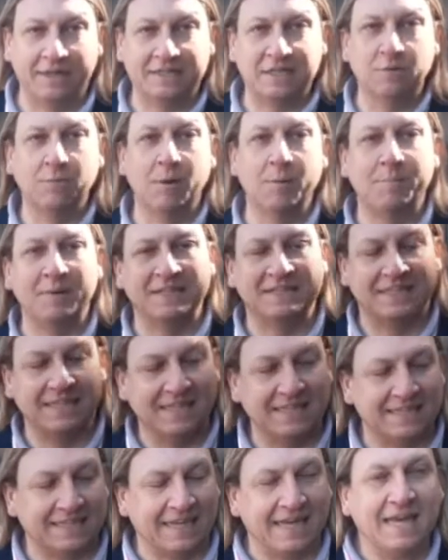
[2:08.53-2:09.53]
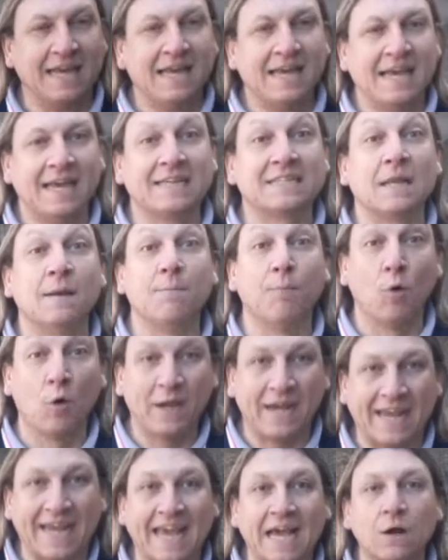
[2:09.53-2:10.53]
así como el presidente es el
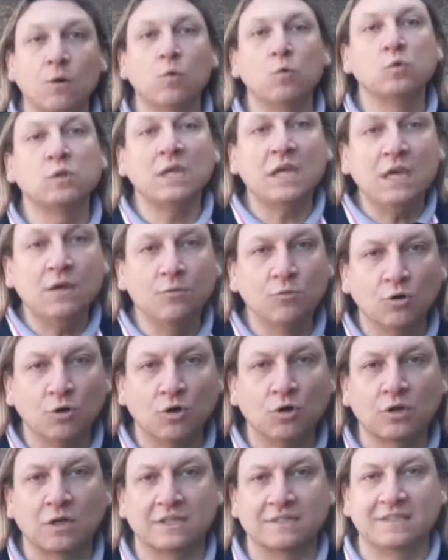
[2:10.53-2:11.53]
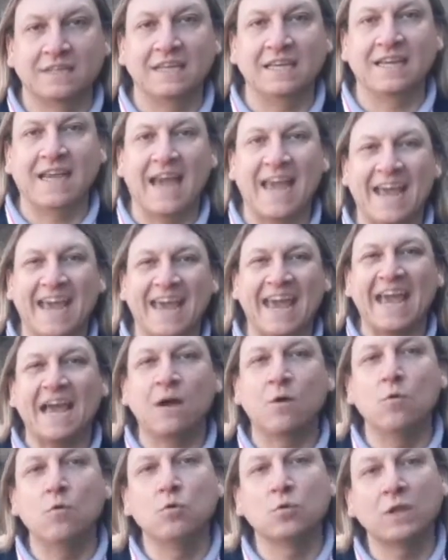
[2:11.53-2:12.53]
poder ejecutivo que se dedica a
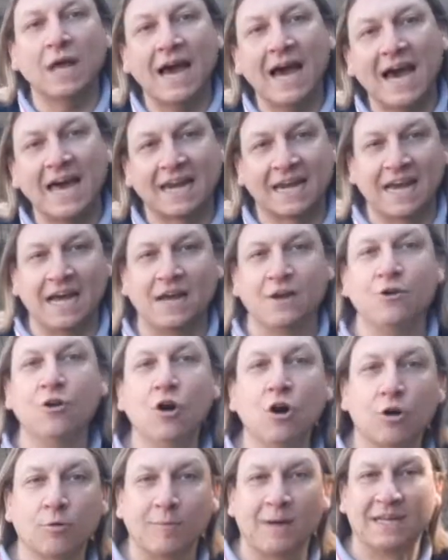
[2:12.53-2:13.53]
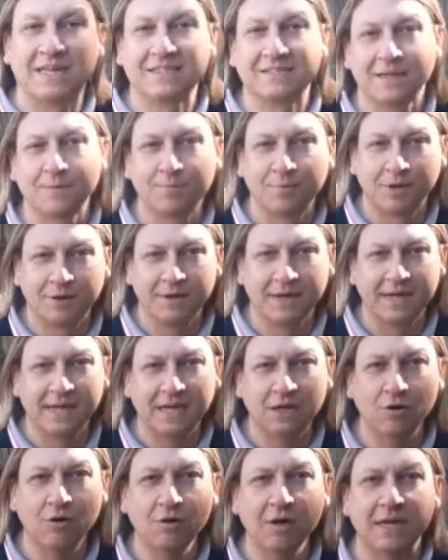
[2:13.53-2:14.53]
ejecutar las normas que se aprueban en
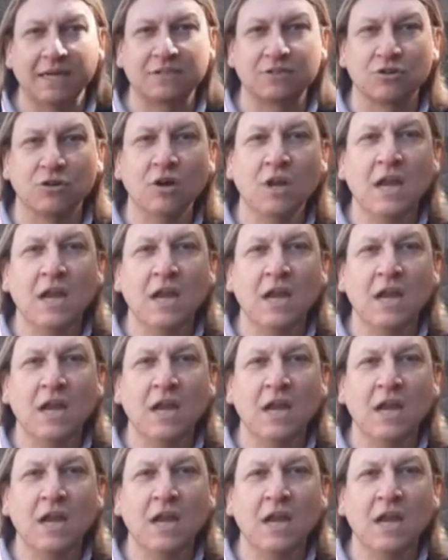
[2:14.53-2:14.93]
el Congreso,